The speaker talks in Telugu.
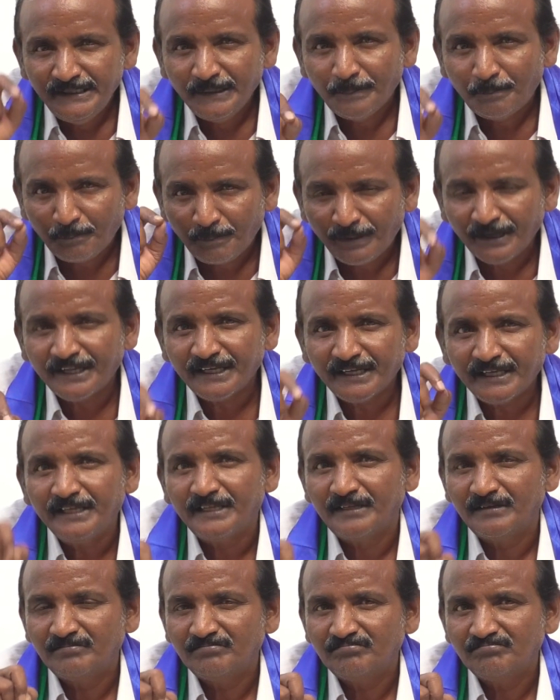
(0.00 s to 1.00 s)
ఇప్పటికీ
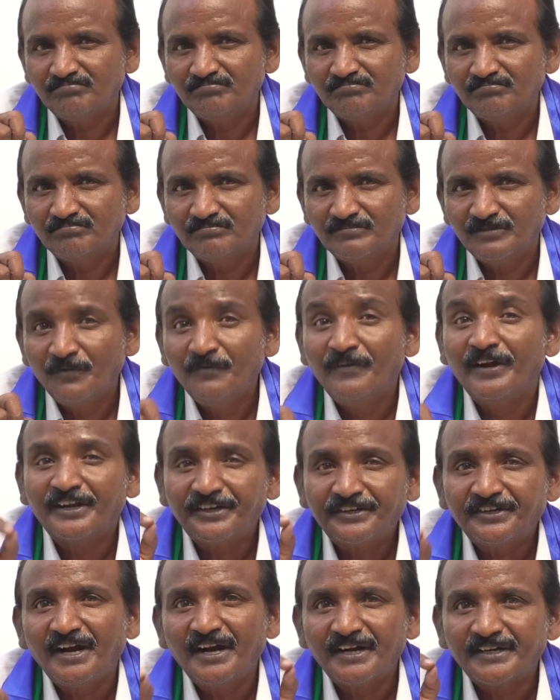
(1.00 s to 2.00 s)

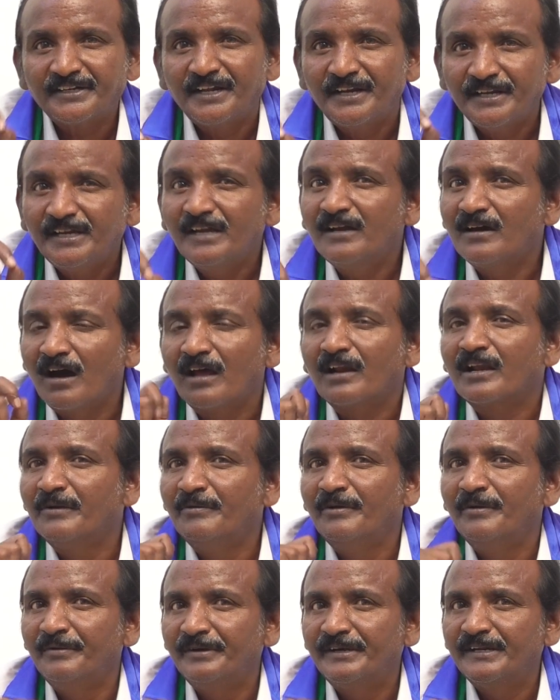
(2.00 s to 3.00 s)
వెంటాడటానికి
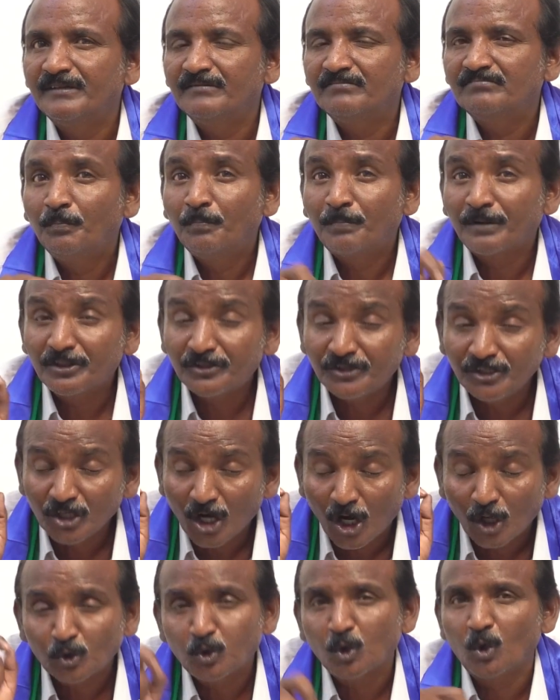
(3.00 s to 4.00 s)
కారణం ఏమిటి ప్రతి
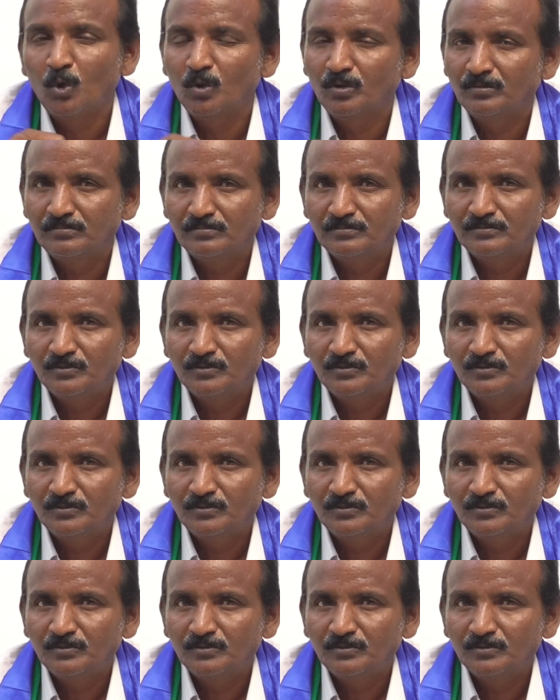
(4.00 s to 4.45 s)
ఆంధ్రుడు